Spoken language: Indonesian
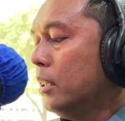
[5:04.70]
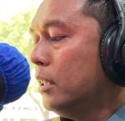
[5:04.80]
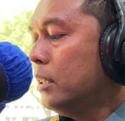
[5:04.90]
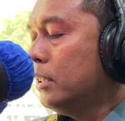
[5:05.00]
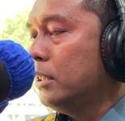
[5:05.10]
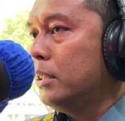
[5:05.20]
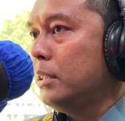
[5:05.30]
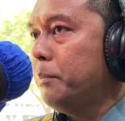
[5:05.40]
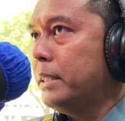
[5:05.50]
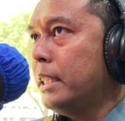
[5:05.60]

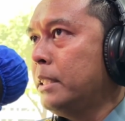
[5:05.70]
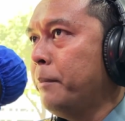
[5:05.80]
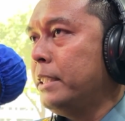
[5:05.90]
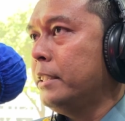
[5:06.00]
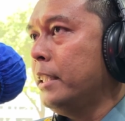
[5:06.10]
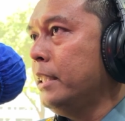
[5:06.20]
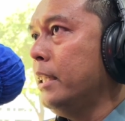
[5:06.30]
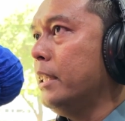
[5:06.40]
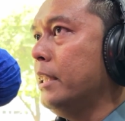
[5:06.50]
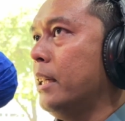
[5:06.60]
Uh,
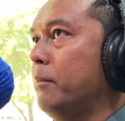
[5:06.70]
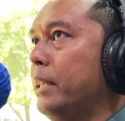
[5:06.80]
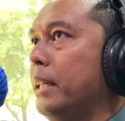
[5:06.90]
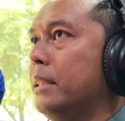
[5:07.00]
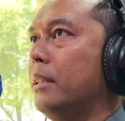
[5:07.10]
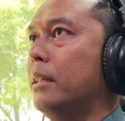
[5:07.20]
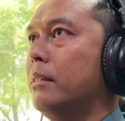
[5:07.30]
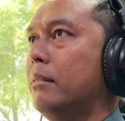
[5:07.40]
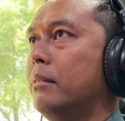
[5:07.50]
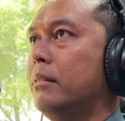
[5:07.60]
batasan-batasannya kita melihat
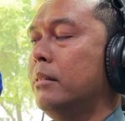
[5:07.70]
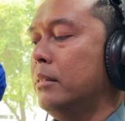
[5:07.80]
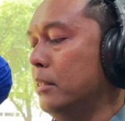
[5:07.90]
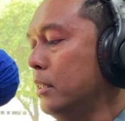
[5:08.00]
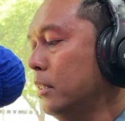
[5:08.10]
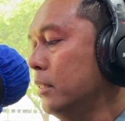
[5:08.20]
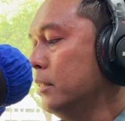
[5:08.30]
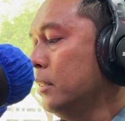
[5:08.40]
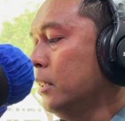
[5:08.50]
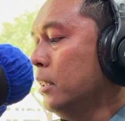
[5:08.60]
uh,
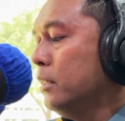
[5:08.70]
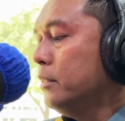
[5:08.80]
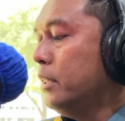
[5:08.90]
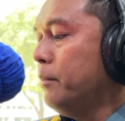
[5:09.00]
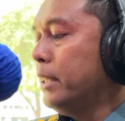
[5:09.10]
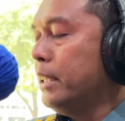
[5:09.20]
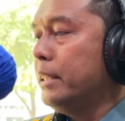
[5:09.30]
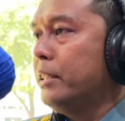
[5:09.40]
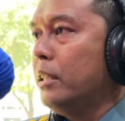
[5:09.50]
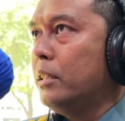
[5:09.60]
di mana
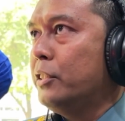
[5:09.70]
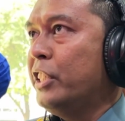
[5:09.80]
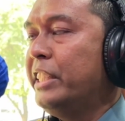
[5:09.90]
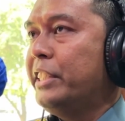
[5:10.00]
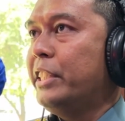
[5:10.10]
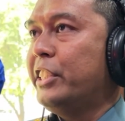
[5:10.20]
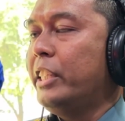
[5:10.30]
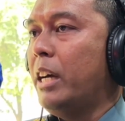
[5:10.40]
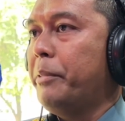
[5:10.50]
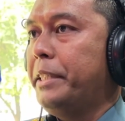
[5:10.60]
jenis-jenis
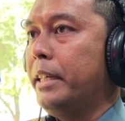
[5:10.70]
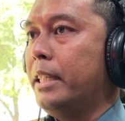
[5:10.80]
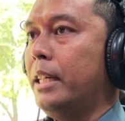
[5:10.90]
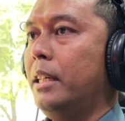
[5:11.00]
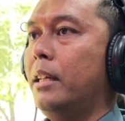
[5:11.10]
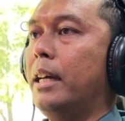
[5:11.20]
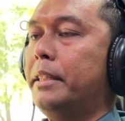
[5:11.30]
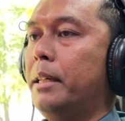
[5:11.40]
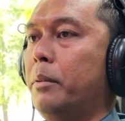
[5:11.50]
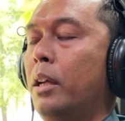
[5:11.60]
tindak pidana hmm.
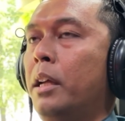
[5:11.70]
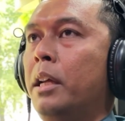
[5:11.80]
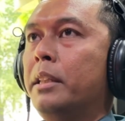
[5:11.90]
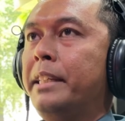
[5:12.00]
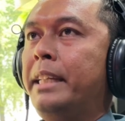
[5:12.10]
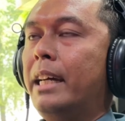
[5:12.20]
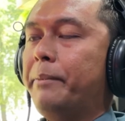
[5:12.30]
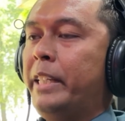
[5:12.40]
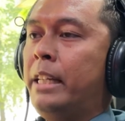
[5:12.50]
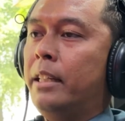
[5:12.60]
ada
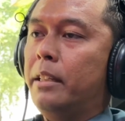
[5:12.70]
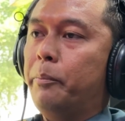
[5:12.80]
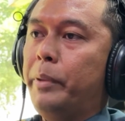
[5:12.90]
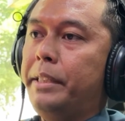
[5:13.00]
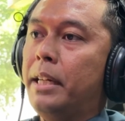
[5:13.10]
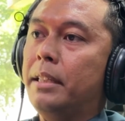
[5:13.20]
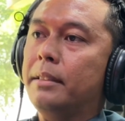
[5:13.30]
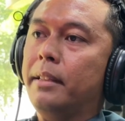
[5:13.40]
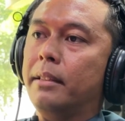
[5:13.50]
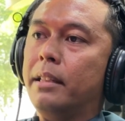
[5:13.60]
tindak pidana,
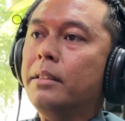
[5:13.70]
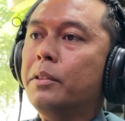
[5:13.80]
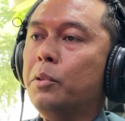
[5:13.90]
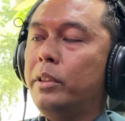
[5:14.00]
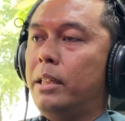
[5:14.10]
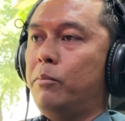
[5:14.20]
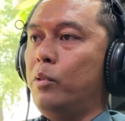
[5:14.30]
tertentu yang